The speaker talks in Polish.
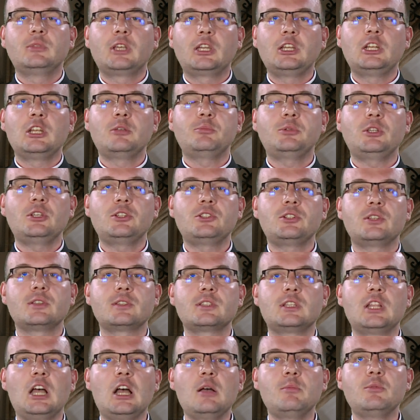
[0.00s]
najlepiej się
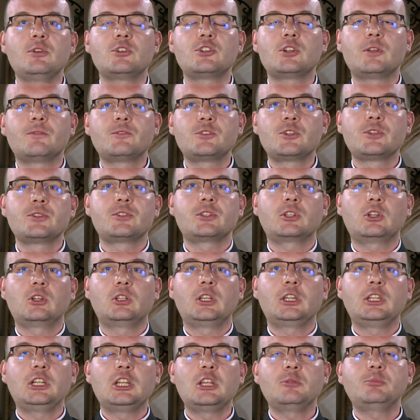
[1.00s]
znamy, że wszystko
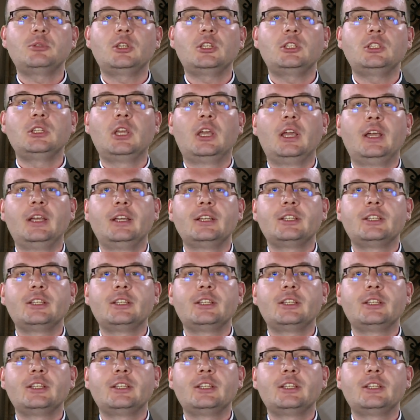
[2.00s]
najlepiej